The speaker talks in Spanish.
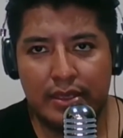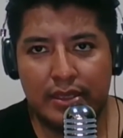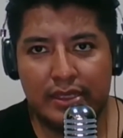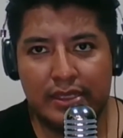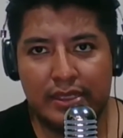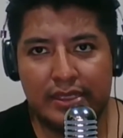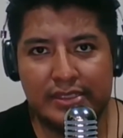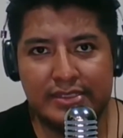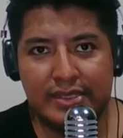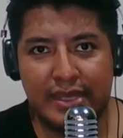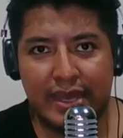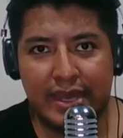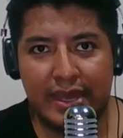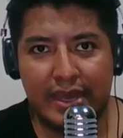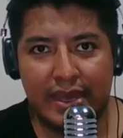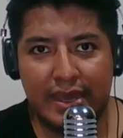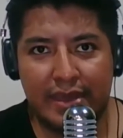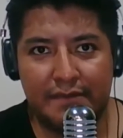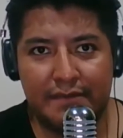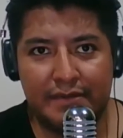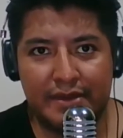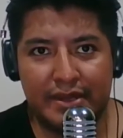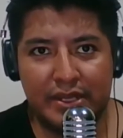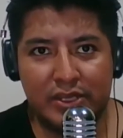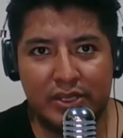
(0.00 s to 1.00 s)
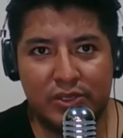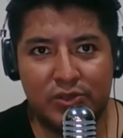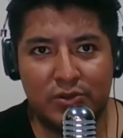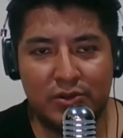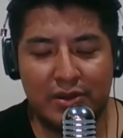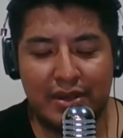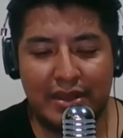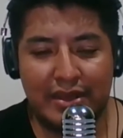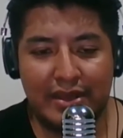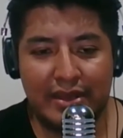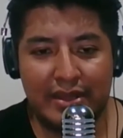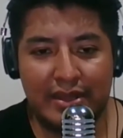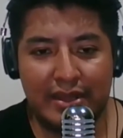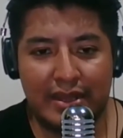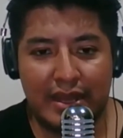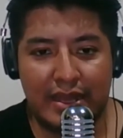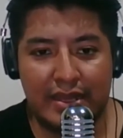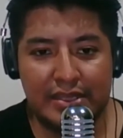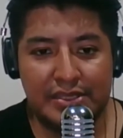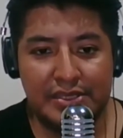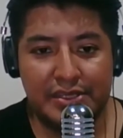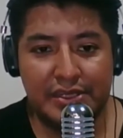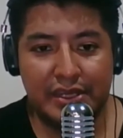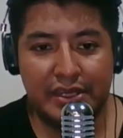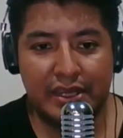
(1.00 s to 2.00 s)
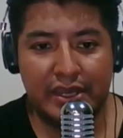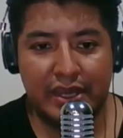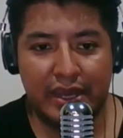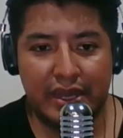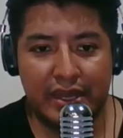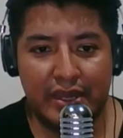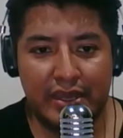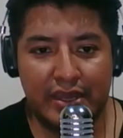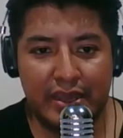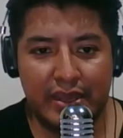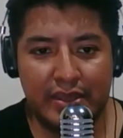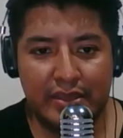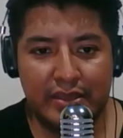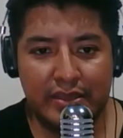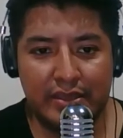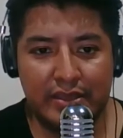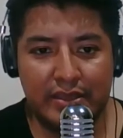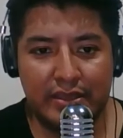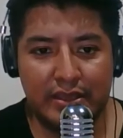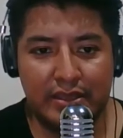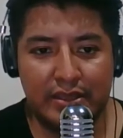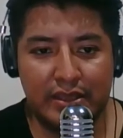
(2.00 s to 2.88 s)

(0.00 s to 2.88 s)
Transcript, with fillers: quizá haber hecho la, chica allá en,